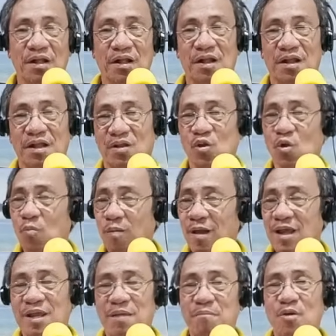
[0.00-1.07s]
Kadno pa
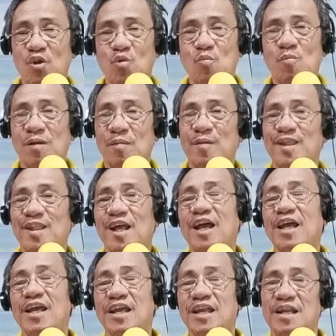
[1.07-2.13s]
iminom kami
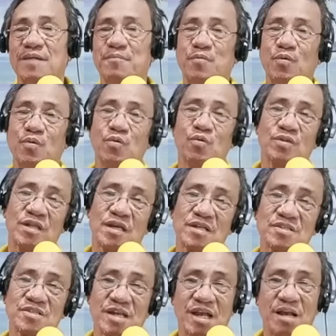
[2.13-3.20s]
tayo kin
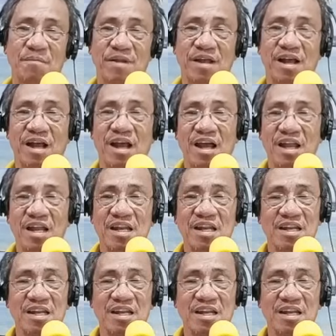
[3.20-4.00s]
nagpulutan sa kamnangan.